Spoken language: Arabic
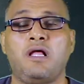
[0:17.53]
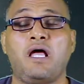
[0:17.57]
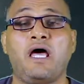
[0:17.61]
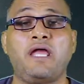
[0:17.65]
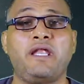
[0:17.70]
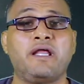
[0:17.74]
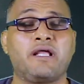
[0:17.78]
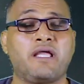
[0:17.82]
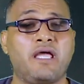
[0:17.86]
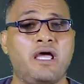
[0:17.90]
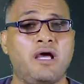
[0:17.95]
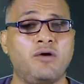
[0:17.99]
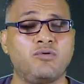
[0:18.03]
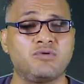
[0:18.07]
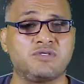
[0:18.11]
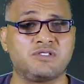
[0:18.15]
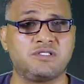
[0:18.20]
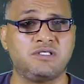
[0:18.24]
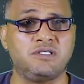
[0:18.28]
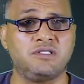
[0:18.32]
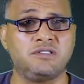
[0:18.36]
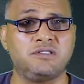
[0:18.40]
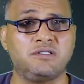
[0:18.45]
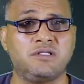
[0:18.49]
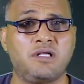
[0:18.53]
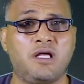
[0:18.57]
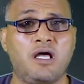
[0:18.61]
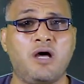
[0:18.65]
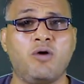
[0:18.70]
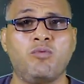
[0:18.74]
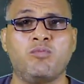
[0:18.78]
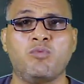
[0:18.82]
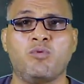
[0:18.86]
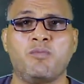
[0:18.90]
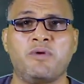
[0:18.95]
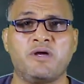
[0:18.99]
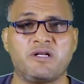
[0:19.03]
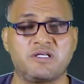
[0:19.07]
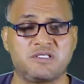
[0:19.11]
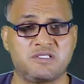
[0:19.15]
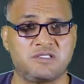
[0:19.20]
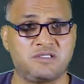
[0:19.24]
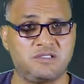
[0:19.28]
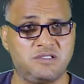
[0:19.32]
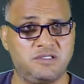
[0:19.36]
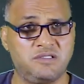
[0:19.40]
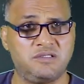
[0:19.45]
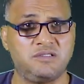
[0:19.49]
انا كهاوي صيد او ممارس
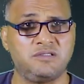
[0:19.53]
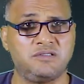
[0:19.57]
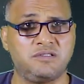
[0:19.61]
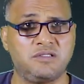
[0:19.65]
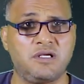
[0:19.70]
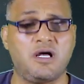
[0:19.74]
صيد